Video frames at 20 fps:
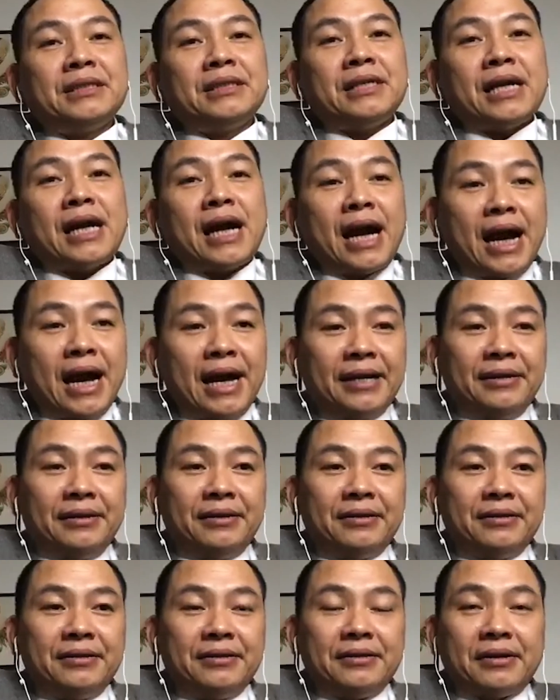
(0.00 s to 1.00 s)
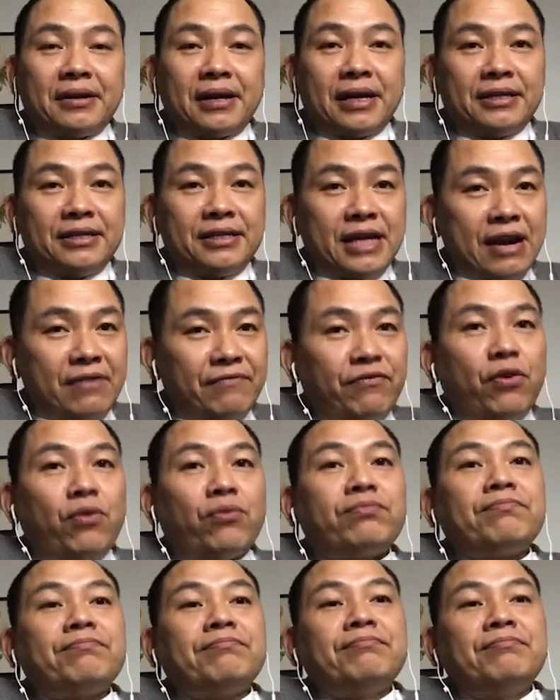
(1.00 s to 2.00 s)
hai là trang
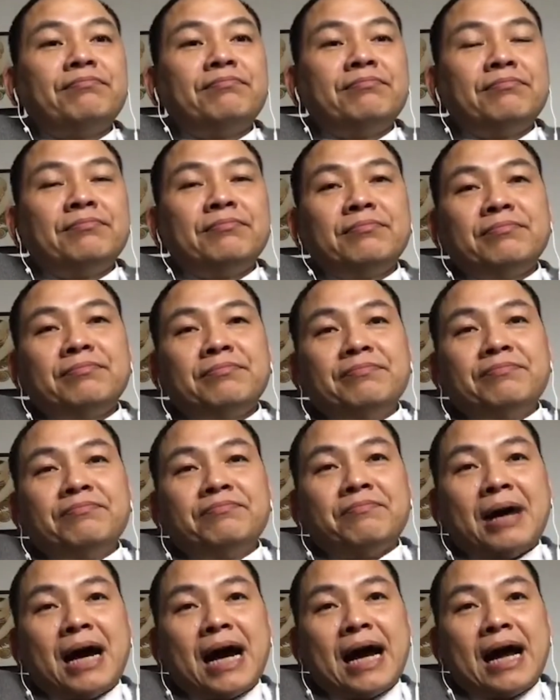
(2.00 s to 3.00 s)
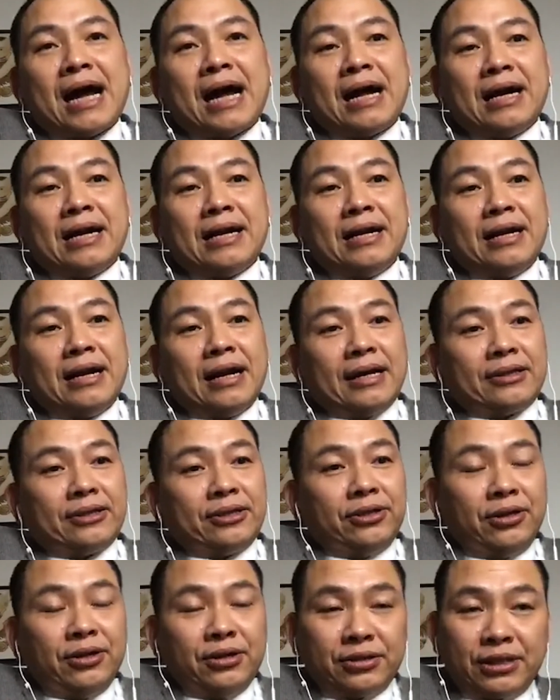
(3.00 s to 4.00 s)
phục, ba là
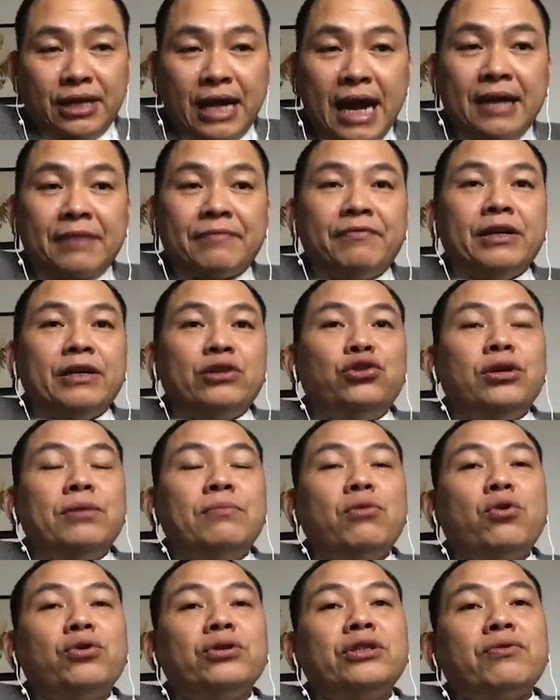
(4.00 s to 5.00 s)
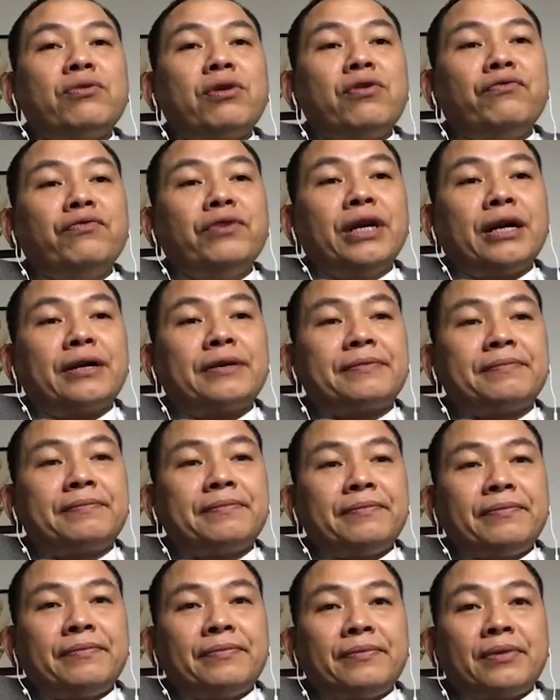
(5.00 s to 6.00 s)
tương tác về chuyên môn trong công việc,
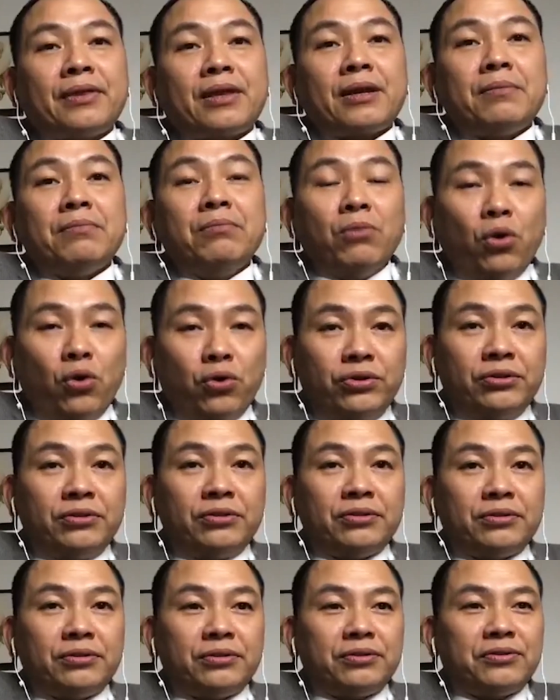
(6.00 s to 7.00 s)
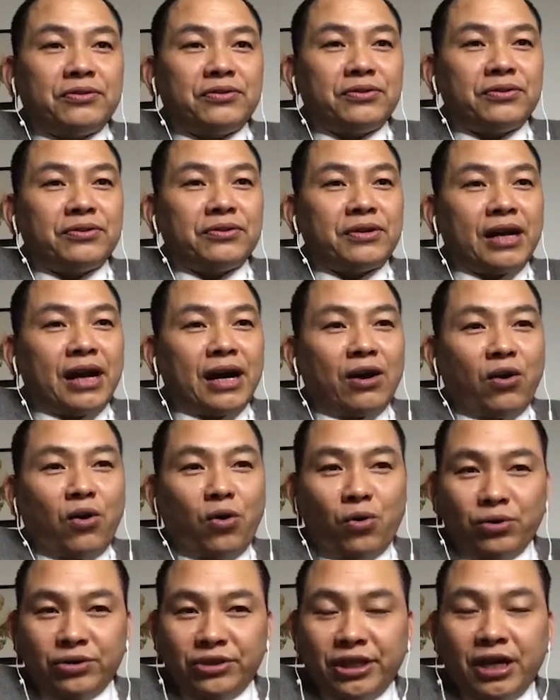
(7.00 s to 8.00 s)
bốn là
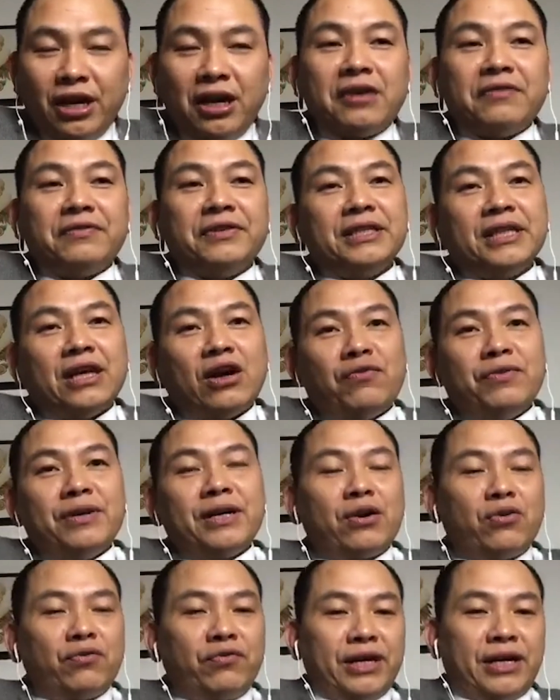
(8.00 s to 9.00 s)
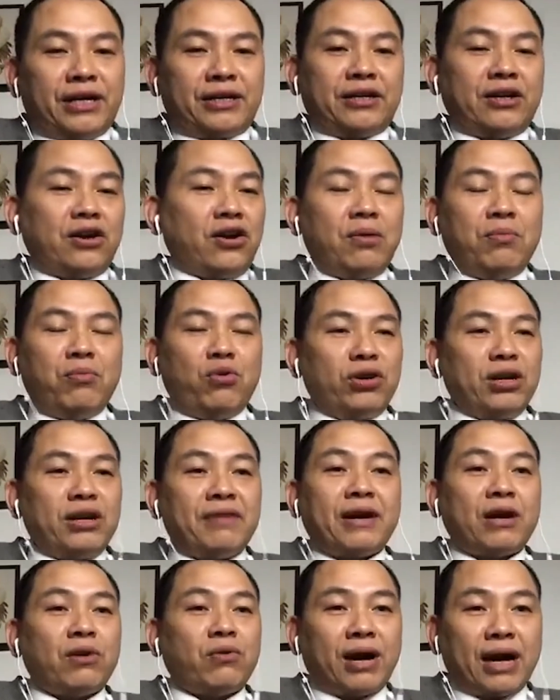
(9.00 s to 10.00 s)
hỗ trợ với nhau về công việc. Nó có bốn cái
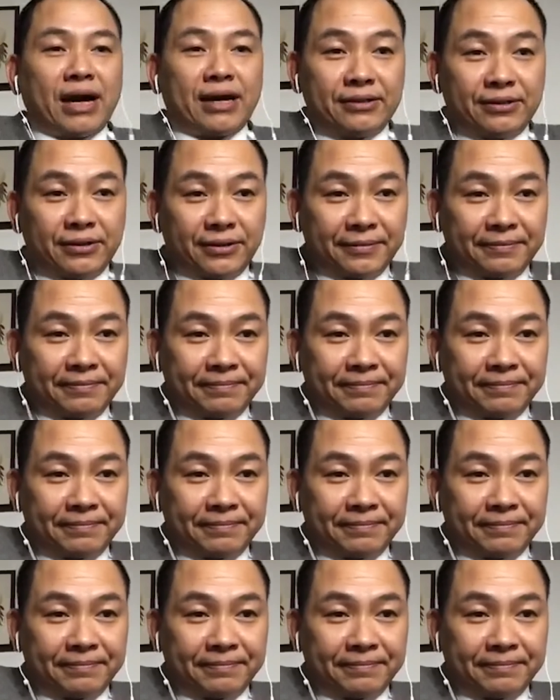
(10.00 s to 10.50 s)
văn hóa đấy thôi.